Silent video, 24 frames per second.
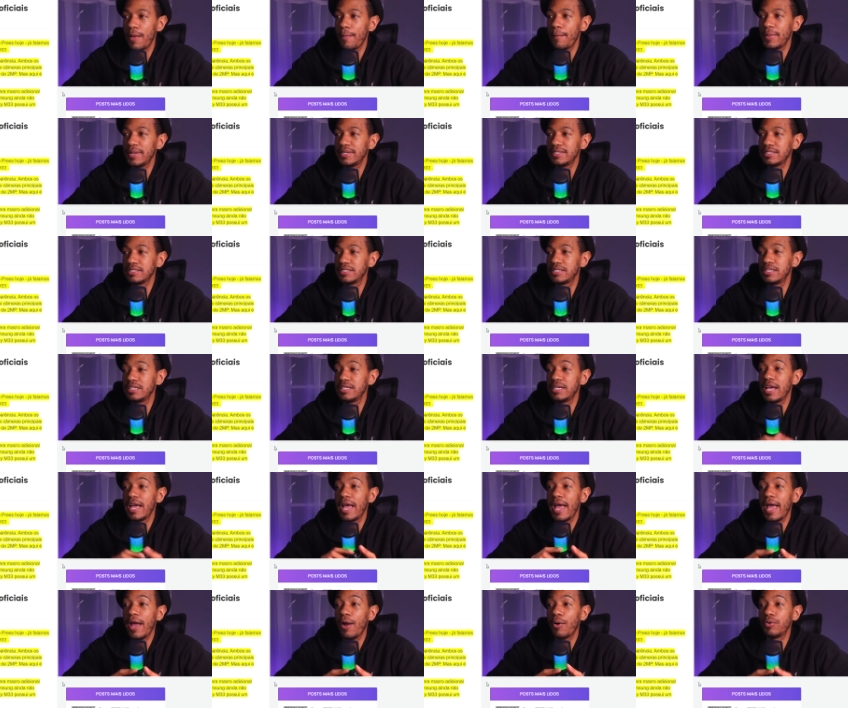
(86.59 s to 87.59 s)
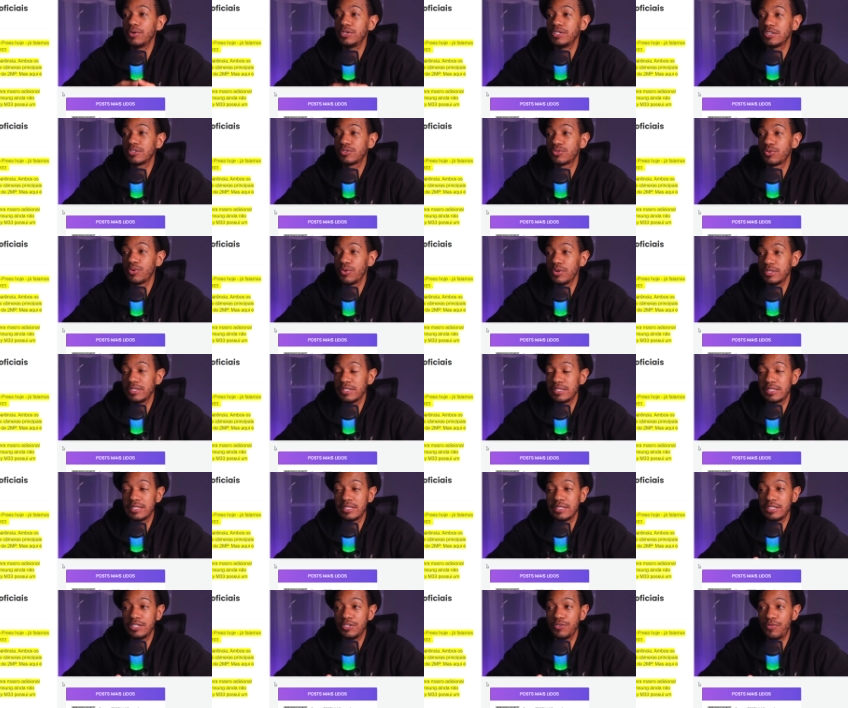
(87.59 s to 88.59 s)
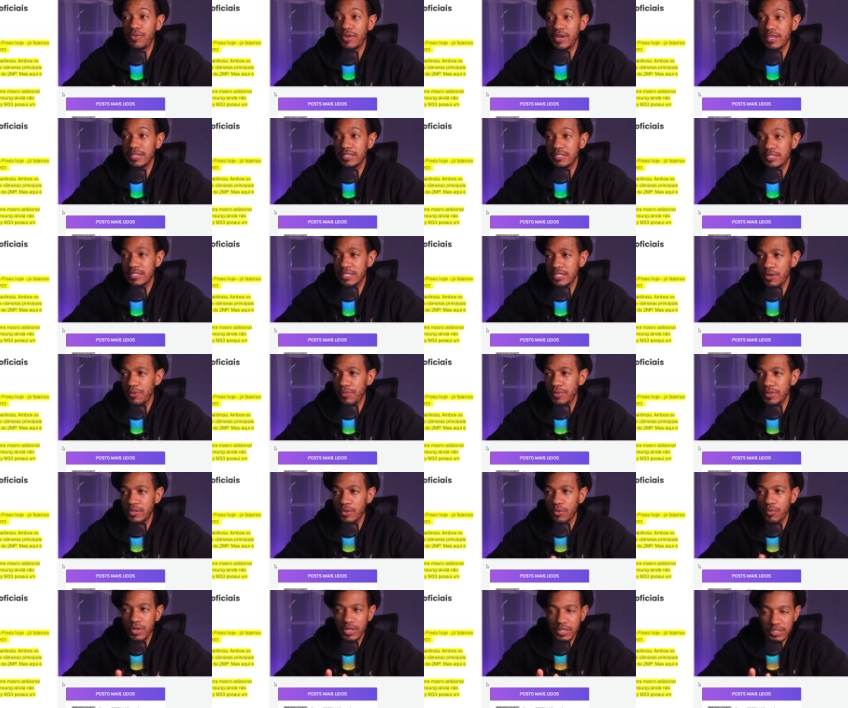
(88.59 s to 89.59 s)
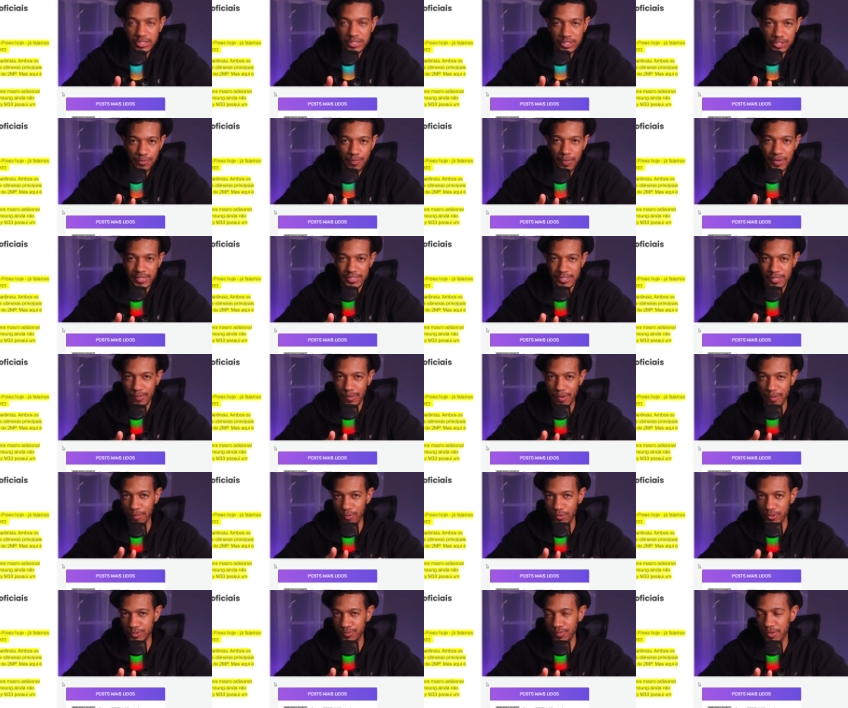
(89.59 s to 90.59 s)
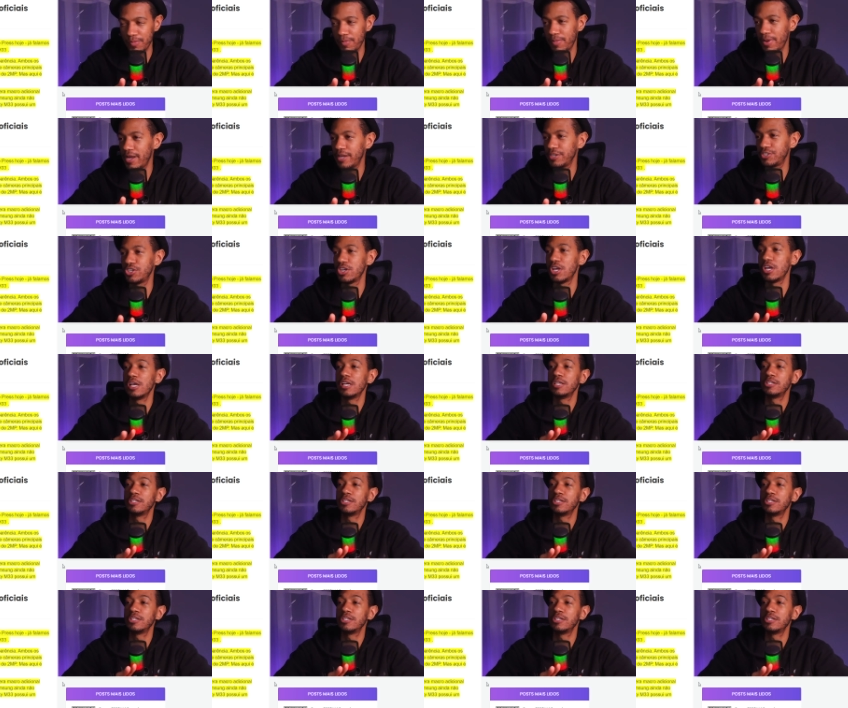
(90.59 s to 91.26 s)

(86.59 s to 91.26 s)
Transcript: Mas aqui é onde as coisas se diferenciam. Então, antes de passar para a próxima parte,